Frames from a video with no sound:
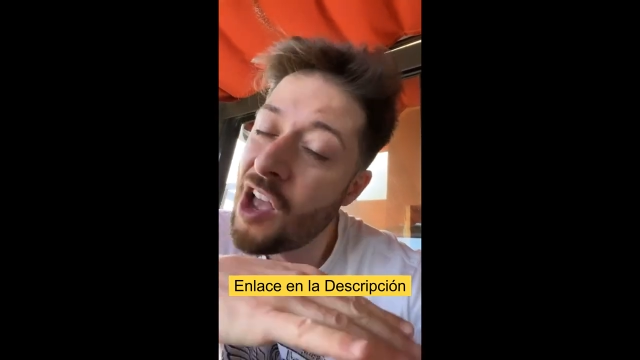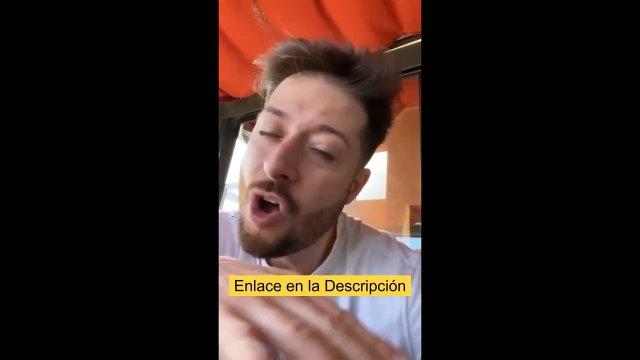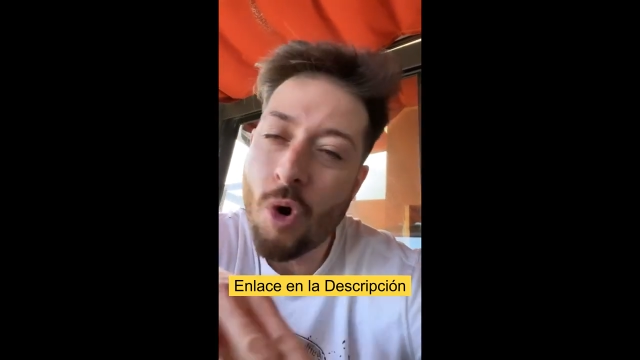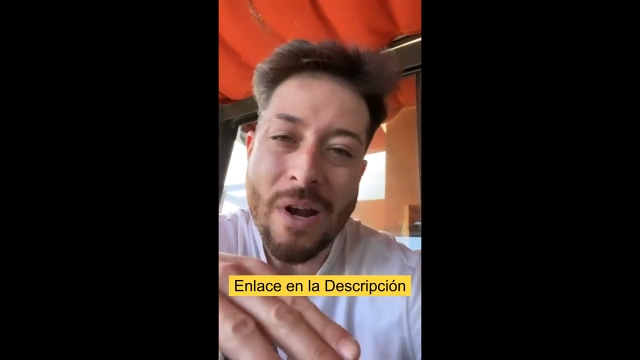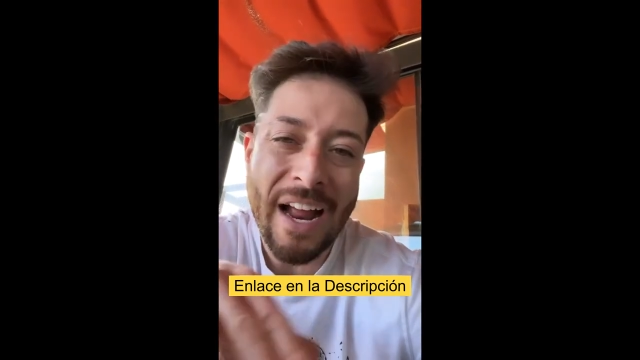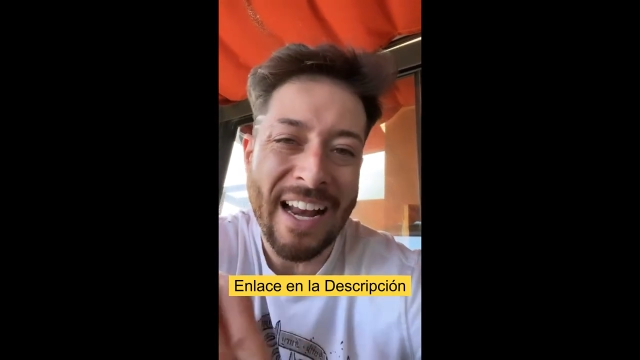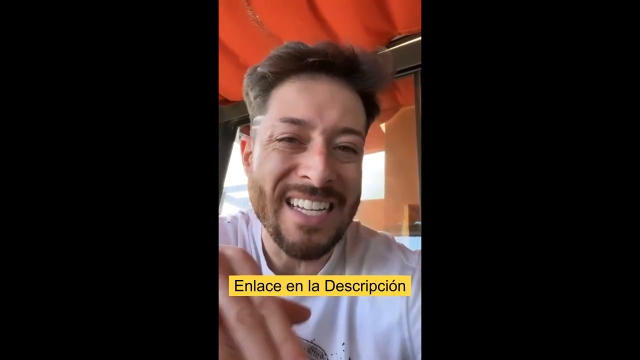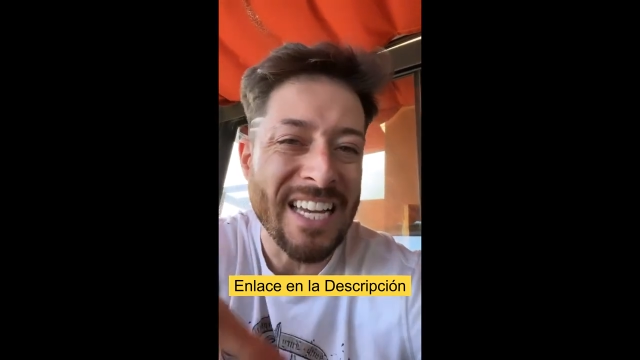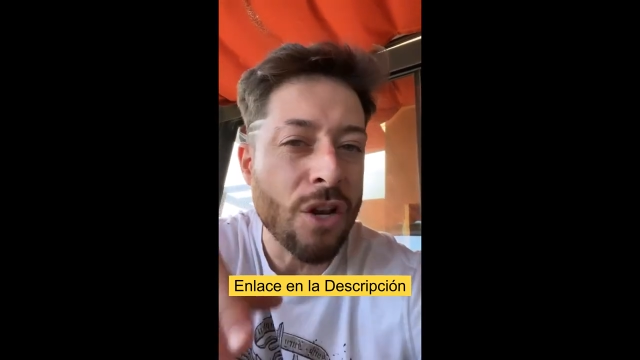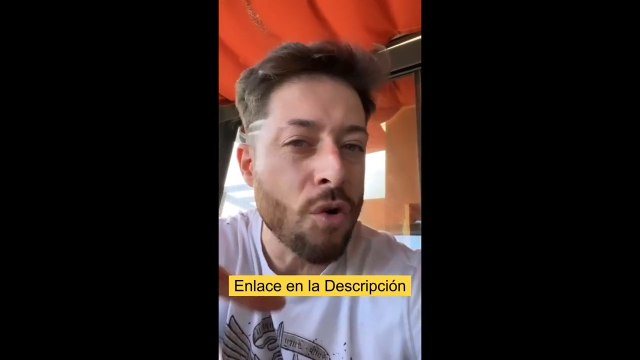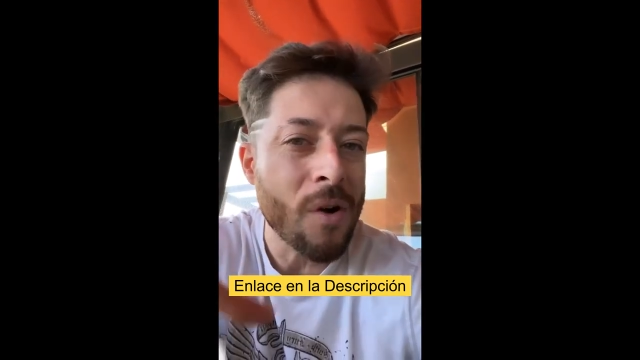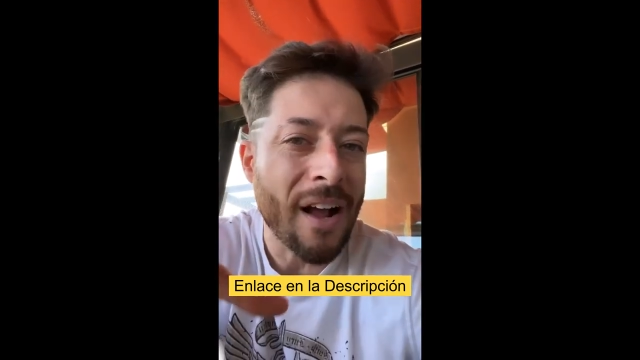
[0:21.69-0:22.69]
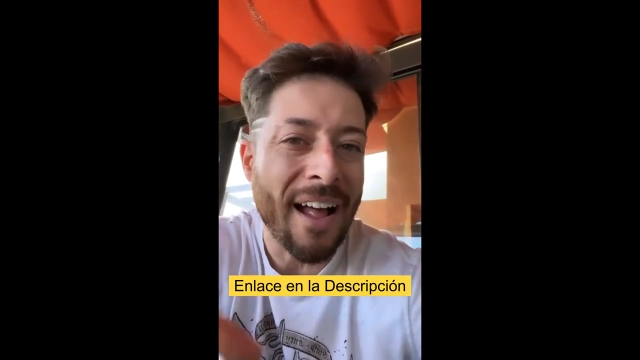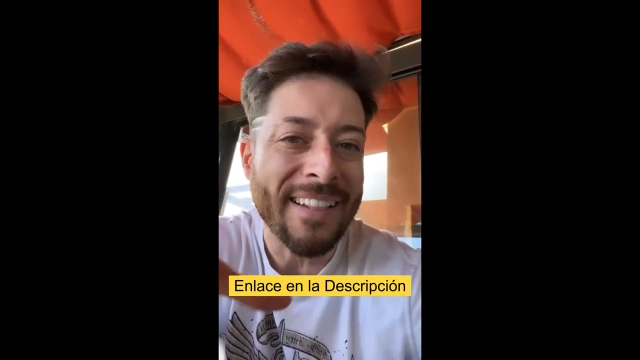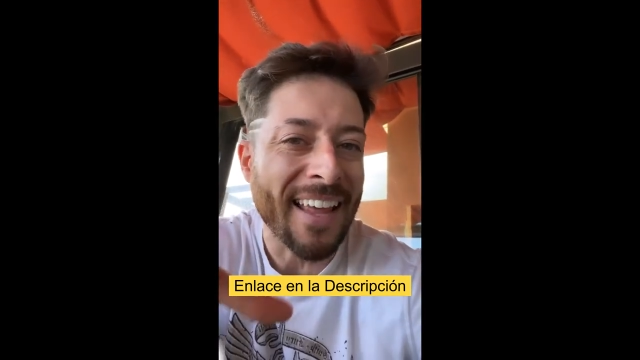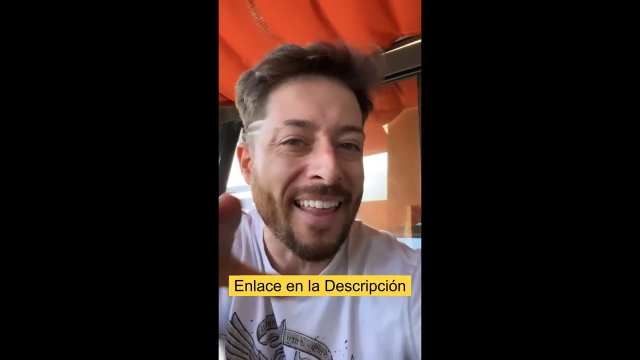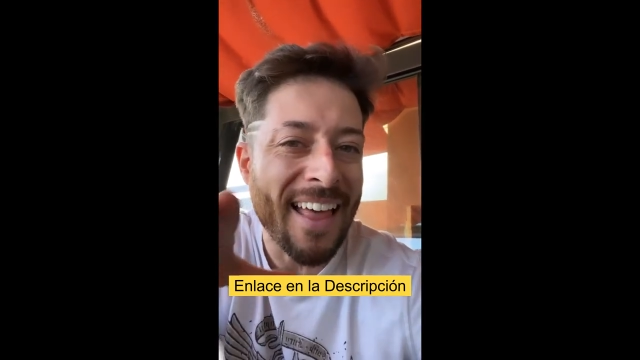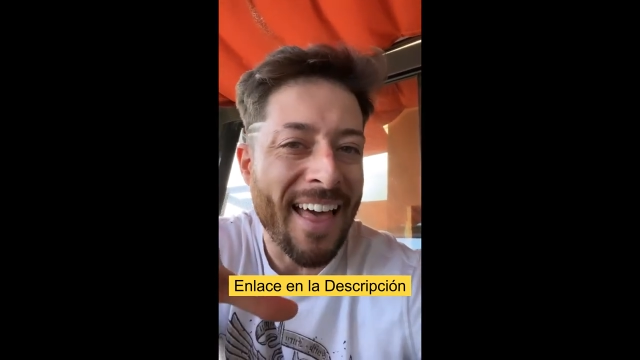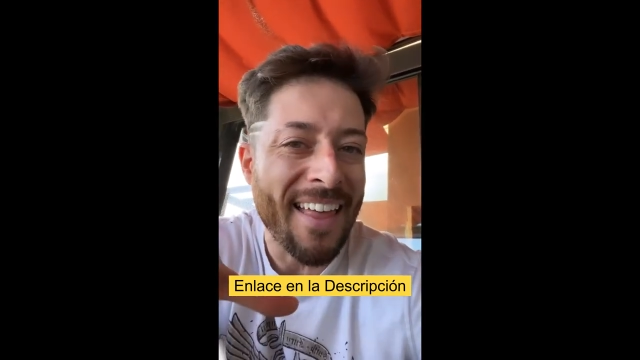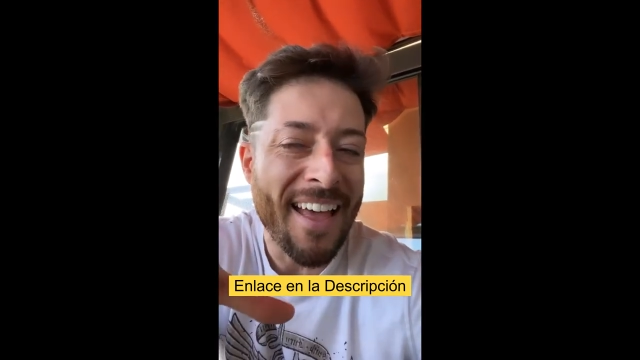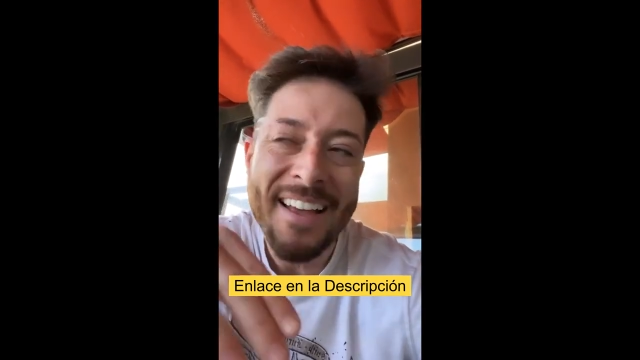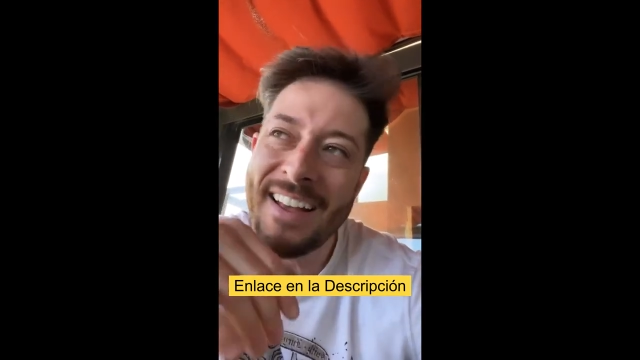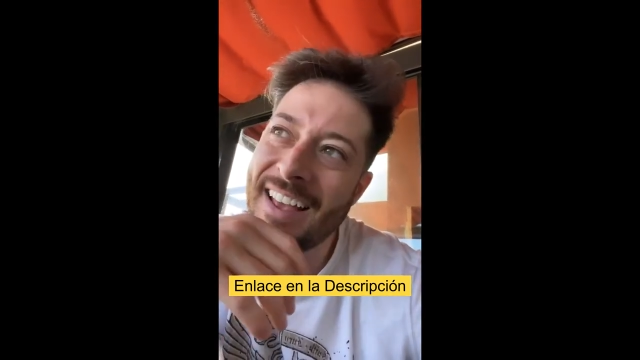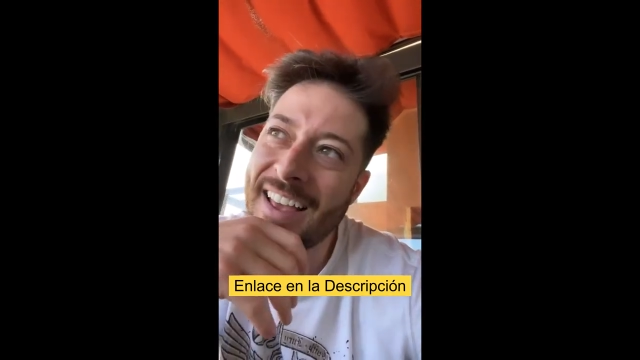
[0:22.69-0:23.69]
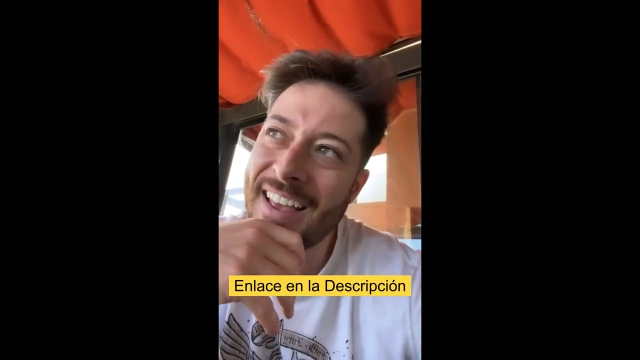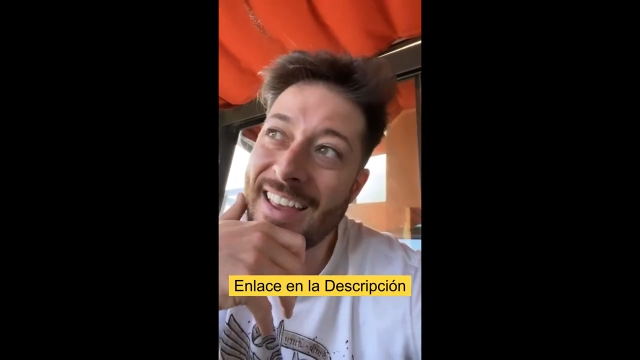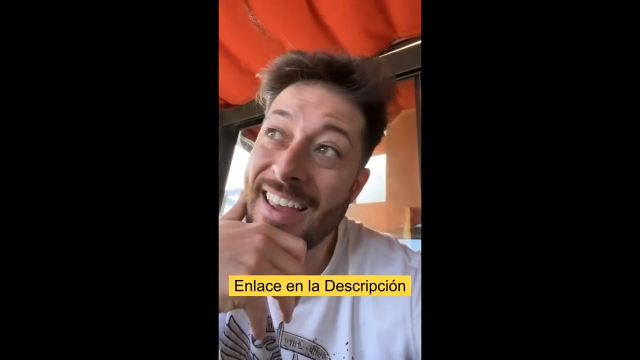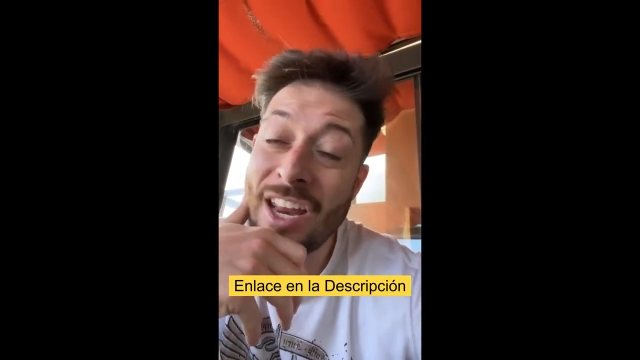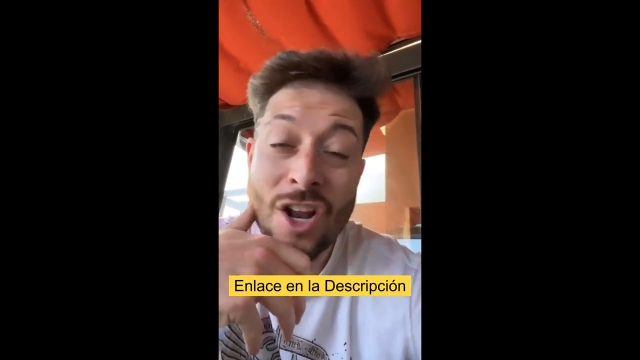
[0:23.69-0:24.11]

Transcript: Una clase nunca antes dada y